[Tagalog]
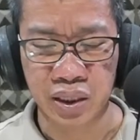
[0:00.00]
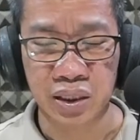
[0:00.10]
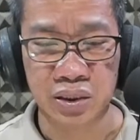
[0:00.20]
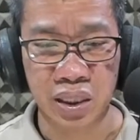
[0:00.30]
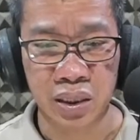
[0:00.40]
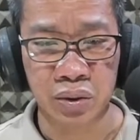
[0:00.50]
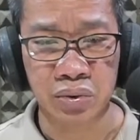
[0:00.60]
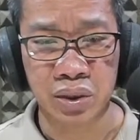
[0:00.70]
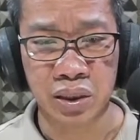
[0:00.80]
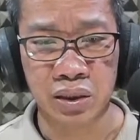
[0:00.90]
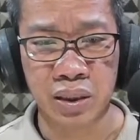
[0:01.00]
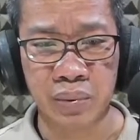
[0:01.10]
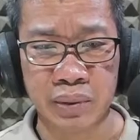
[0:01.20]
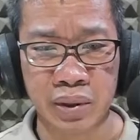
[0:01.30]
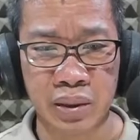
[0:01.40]
Sa ngayon, hindi
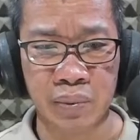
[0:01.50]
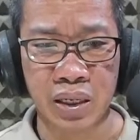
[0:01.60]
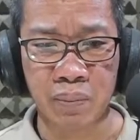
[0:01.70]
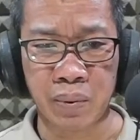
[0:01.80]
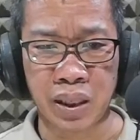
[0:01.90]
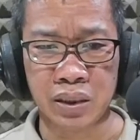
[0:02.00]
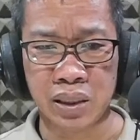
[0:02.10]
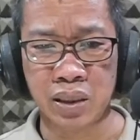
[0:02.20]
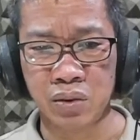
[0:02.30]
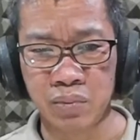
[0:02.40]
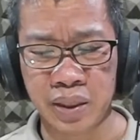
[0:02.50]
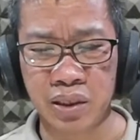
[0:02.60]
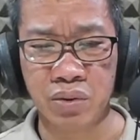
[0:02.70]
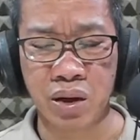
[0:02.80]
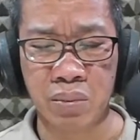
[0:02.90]
pa naman ipinapakita ng
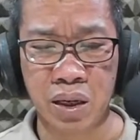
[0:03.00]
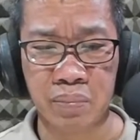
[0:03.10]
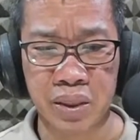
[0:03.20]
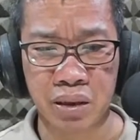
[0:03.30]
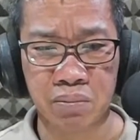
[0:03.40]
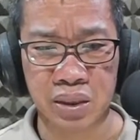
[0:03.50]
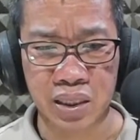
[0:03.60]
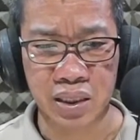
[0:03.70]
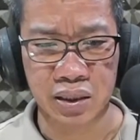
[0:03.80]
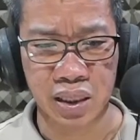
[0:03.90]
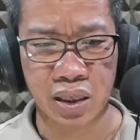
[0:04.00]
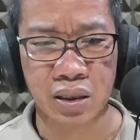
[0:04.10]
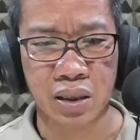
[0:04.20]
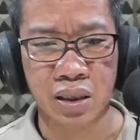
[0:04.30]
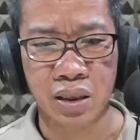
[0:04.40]
gobyerno ang mga pinagbatayan nila
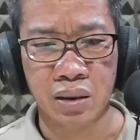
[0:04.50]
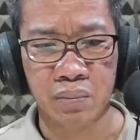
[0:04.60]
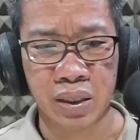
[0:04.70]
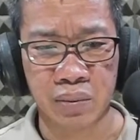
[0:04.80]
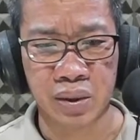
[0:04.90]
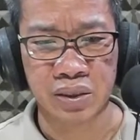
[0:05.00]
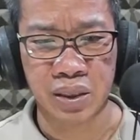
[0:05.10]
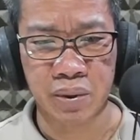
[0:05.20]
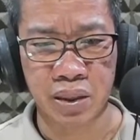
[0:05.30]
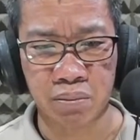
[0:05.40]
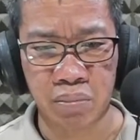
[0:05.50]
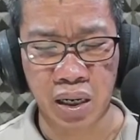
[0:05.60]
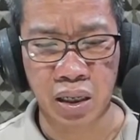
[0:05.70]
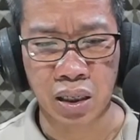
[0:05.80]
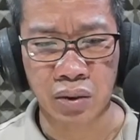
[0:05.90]
para masabing ang
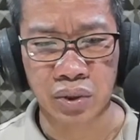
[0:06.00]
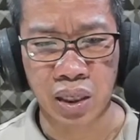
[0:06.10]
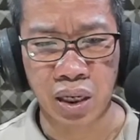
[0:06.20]
bank account ng